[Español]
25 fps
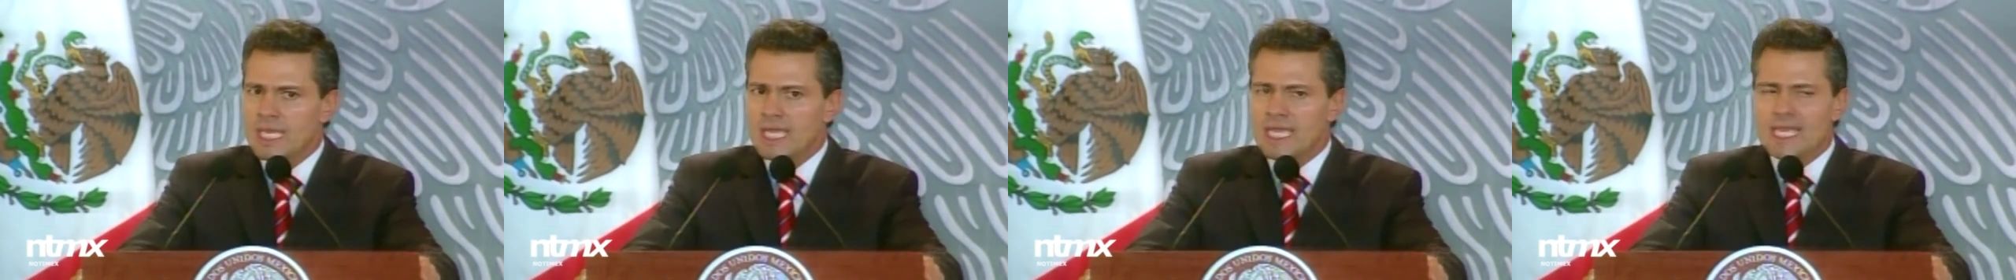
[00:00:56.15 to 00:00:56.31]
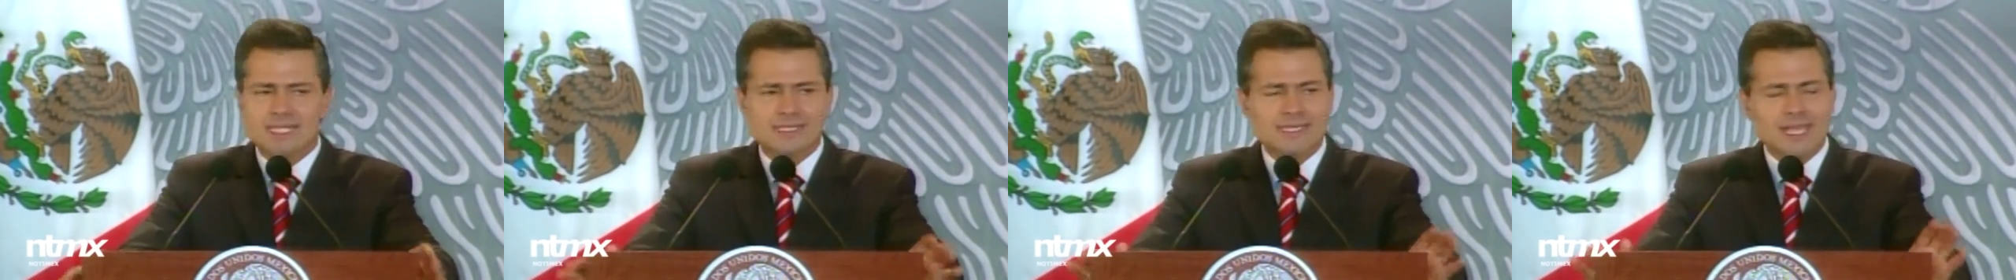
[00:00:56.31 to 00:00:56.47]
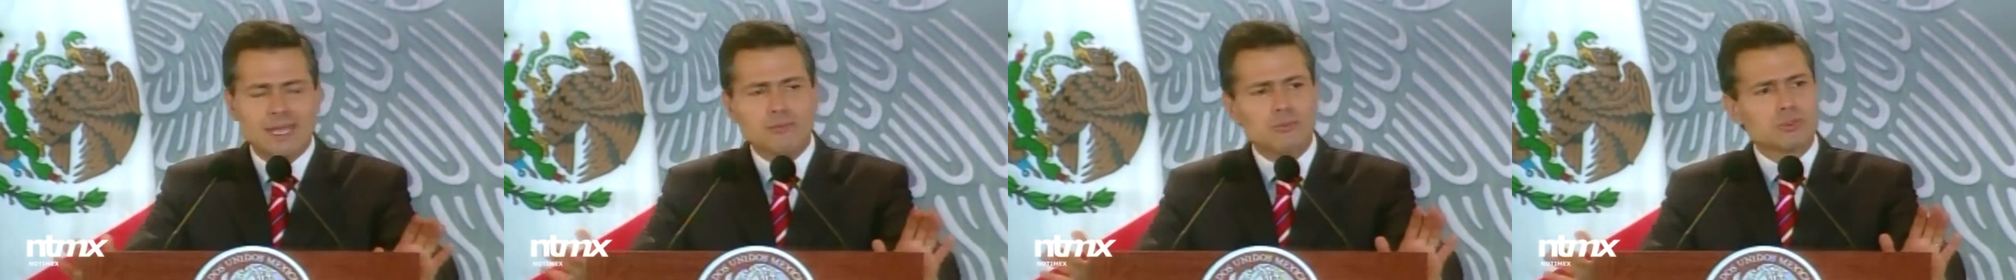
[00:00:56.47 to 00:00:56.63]

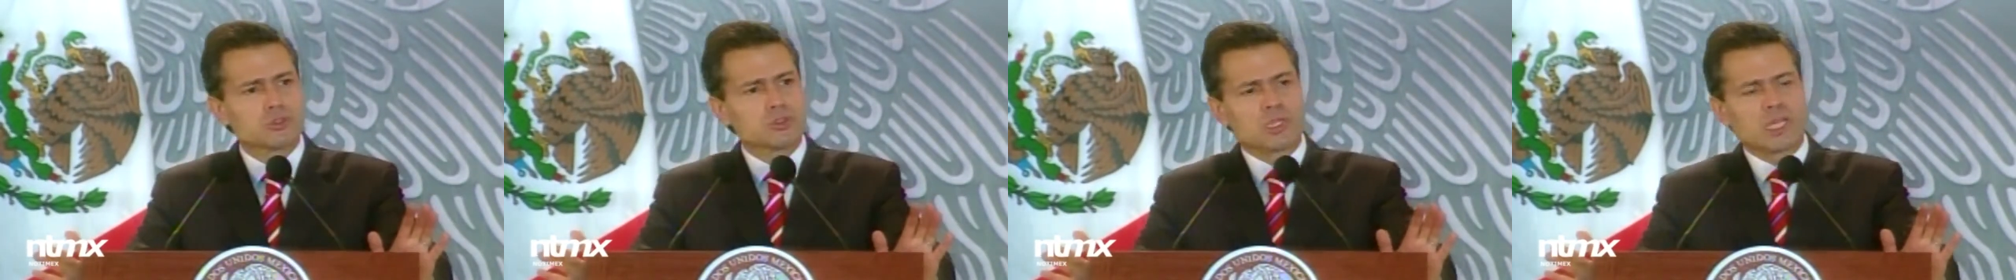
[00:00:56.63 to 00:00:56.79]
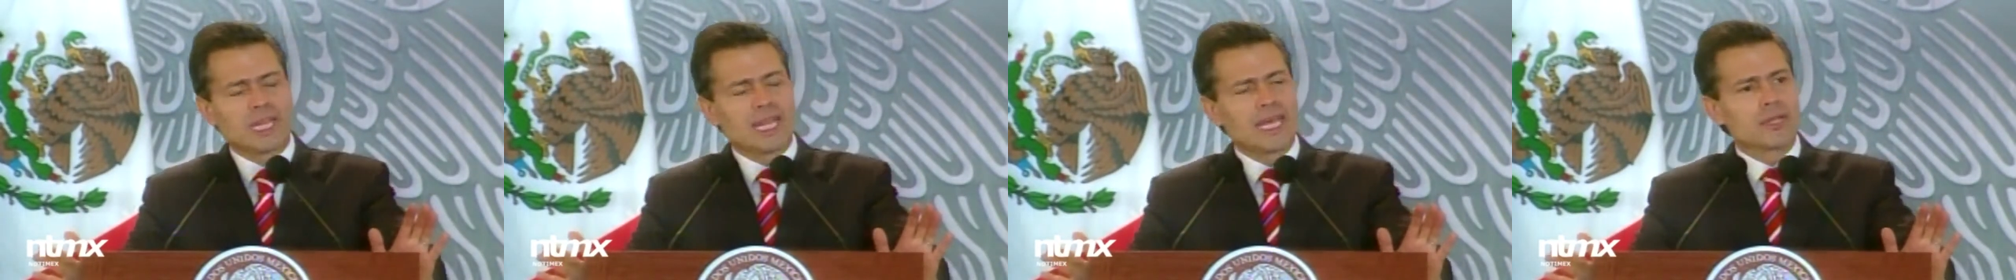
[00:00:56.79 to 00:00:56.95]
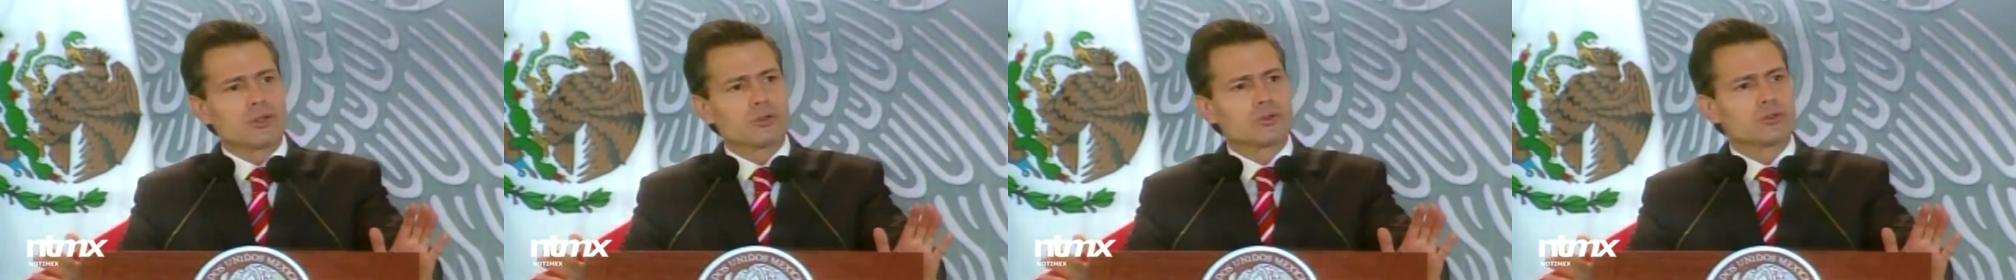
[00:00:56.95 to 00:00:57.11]
y estamos
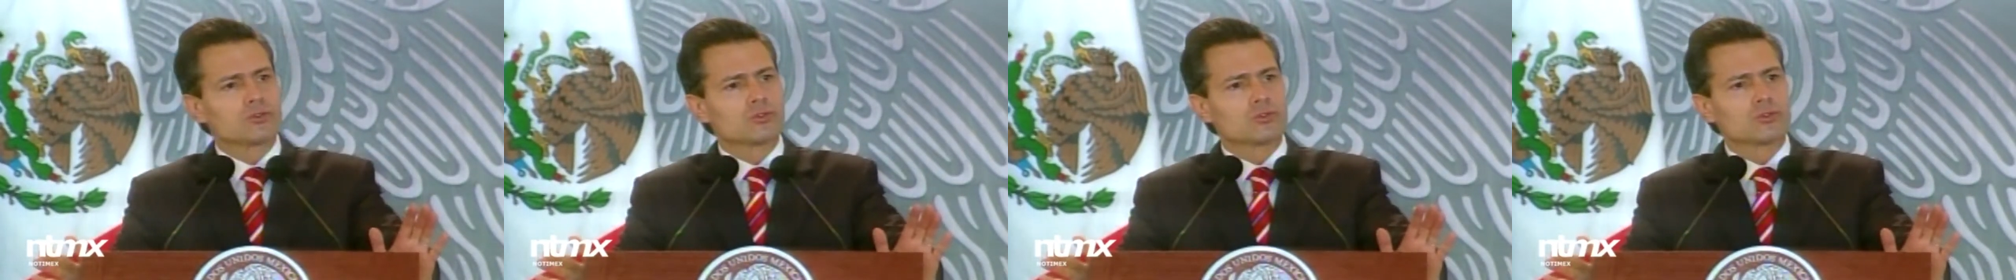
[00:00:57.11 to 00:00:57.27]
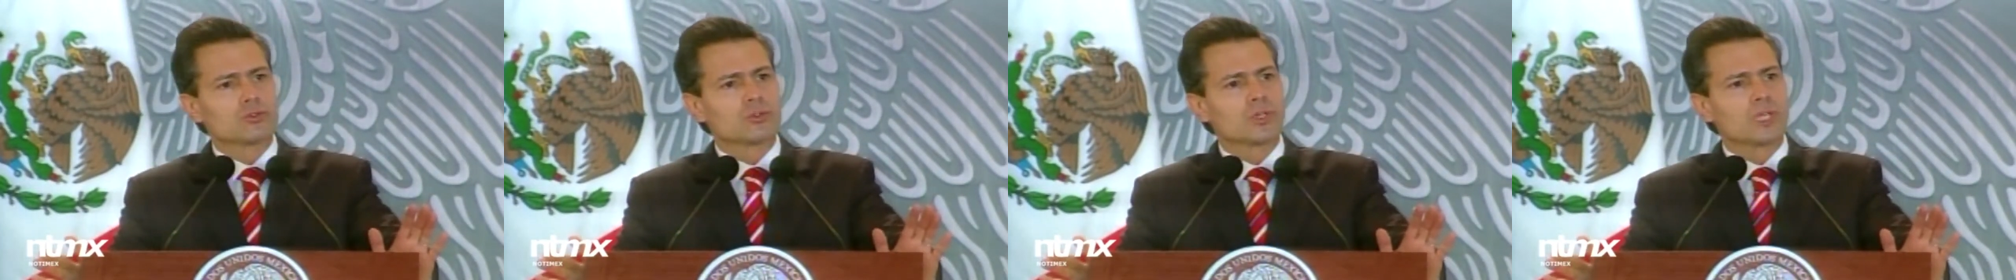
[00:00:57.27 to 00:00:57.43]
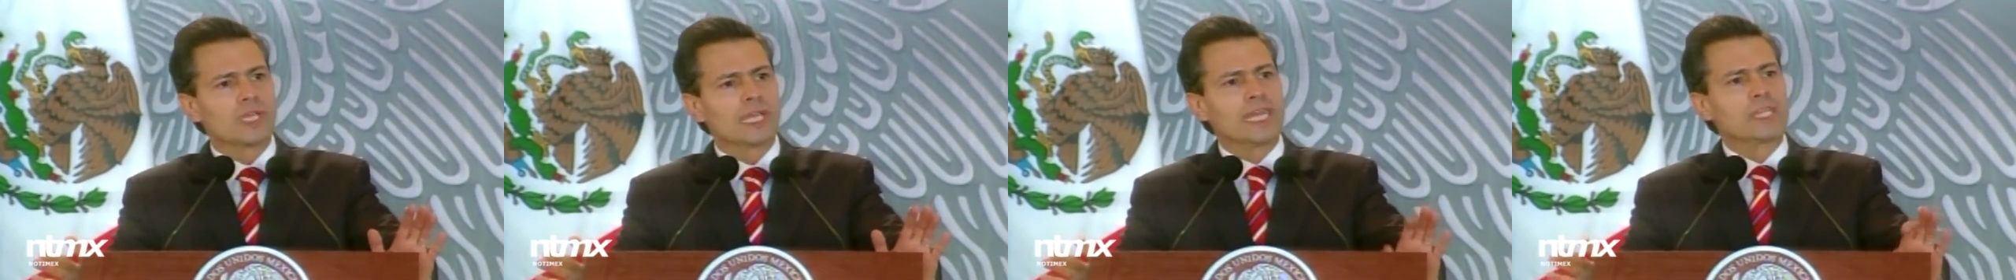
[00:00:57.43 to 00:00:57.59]

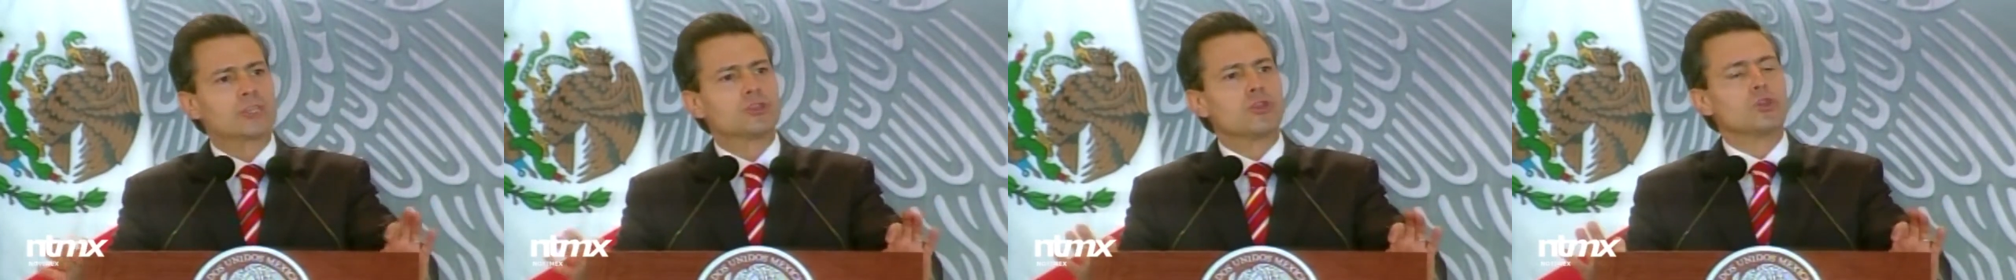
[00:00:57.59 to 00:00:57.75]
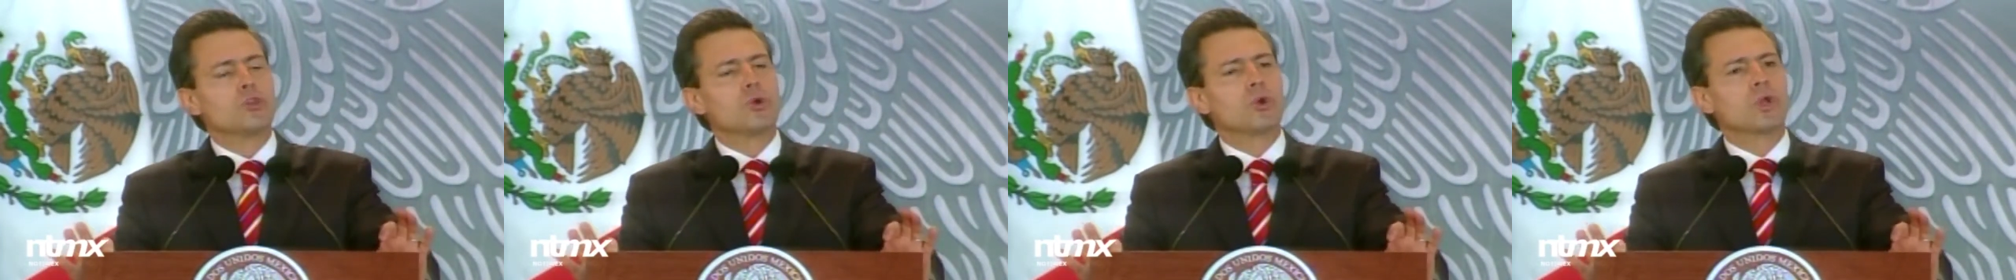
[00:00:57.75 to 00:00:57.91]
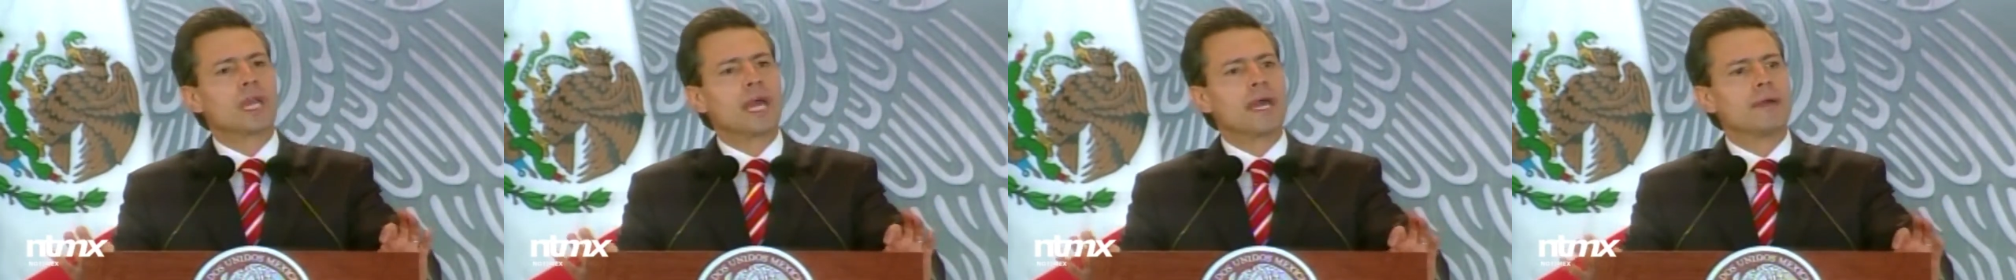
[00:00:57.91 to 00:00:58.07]
claros que
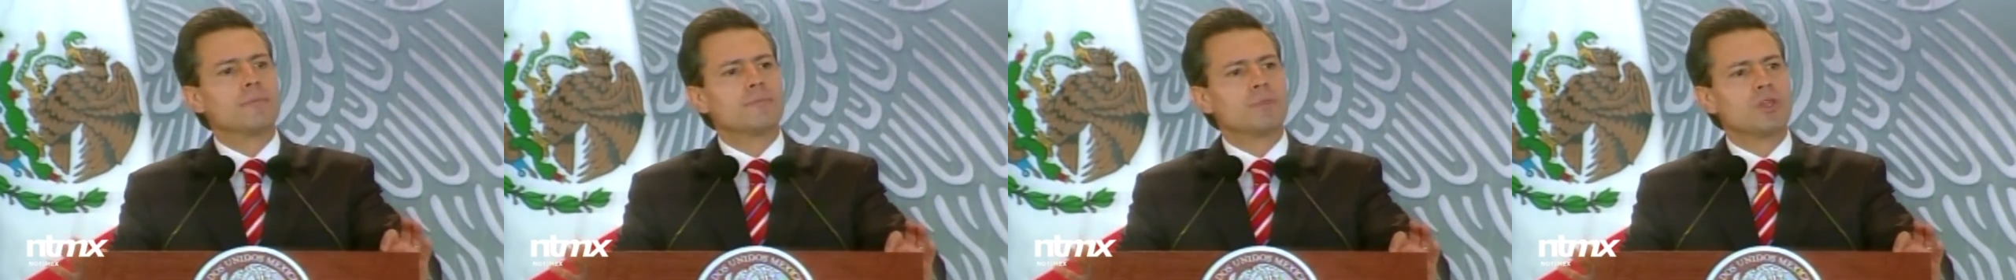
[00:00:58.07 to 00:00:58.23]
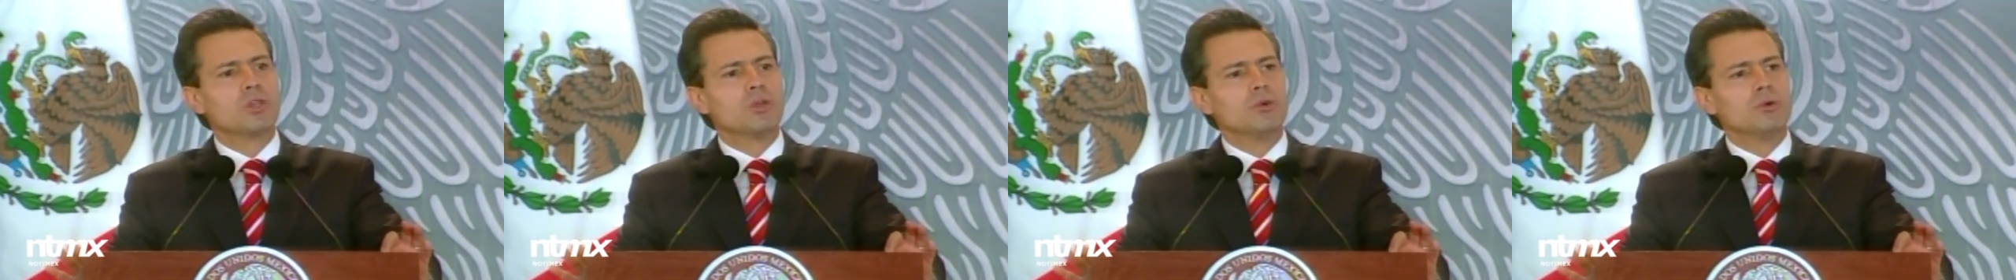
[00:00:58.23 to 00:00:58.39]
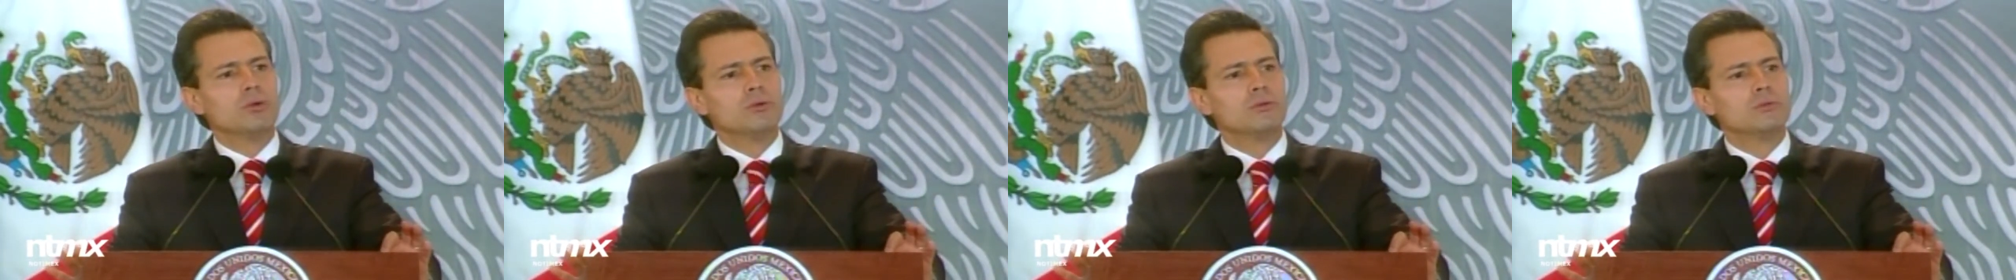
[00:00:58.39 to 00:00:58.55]
todo
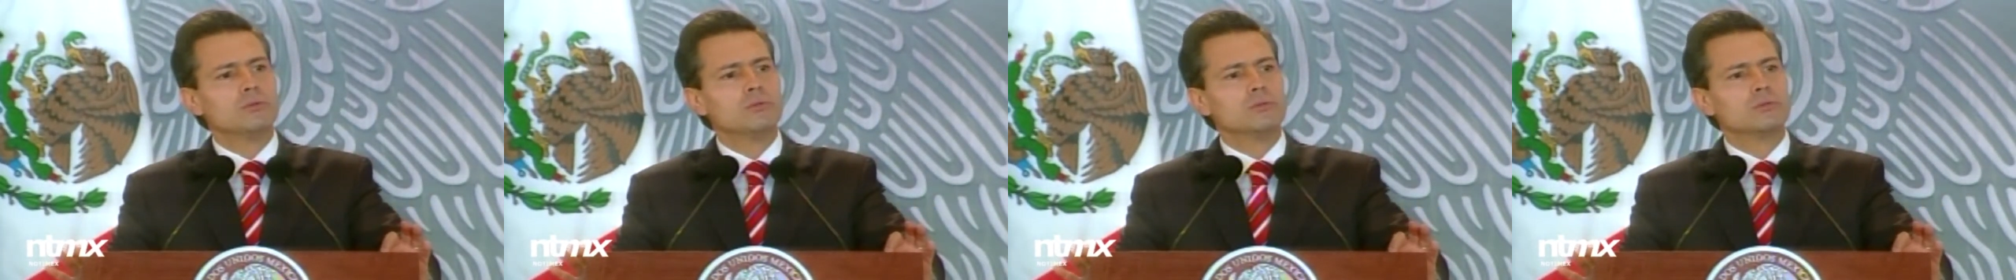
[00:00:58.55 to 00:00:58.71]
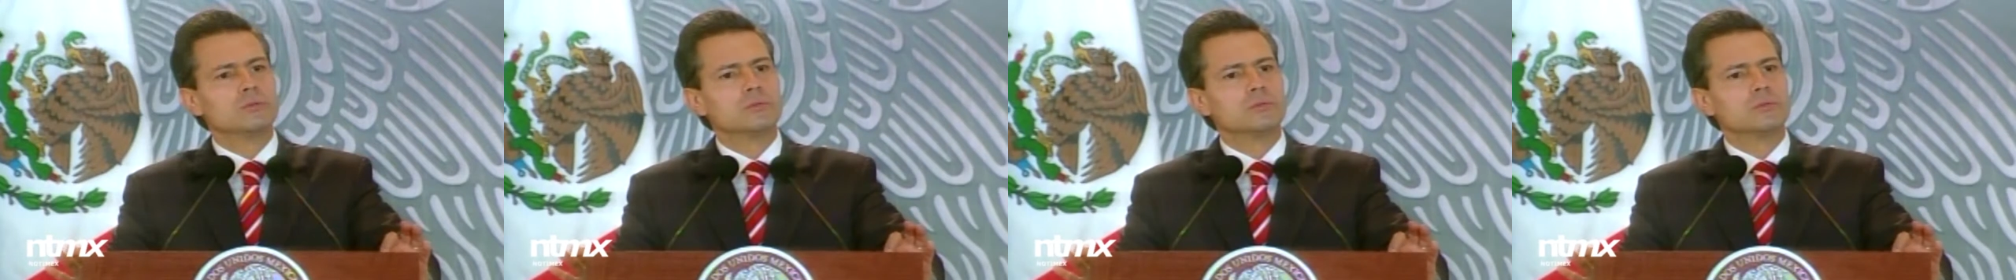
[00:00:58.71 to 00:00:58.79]
cambio